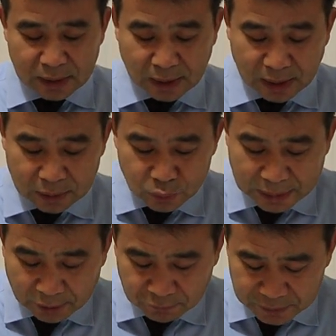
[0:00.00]
啊，路
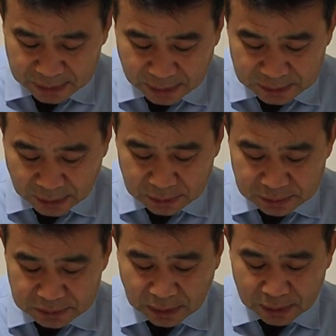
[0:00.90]
加福音呢，第二十
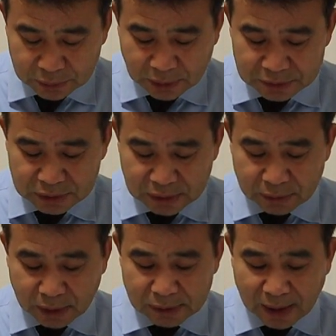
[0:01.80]
四章六到七节说，